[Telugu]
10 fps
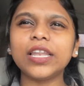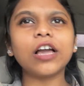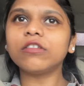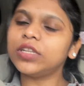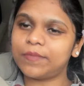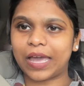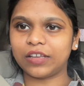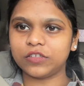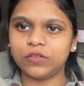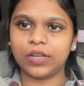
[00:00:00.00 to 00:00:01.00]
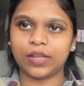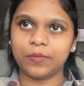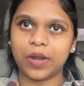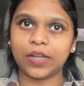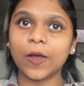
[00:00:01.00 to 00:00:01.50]
ఇలా కొన్ని బ్యాంక్స్ ఉన్నాయి
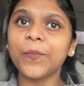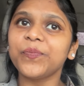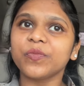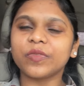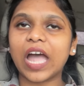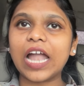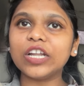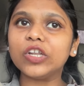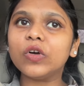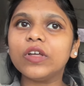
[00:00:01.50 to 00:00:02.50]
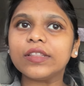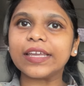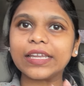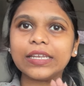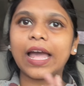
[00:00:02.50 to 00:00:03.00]
అనమాట దాంట్లో
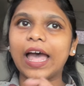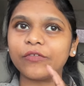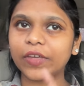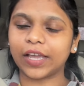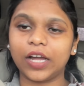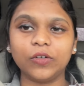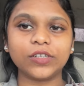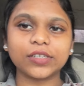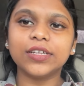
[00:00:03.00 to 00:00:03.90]
దే కెన్ హ్యావ్ అకౌంట్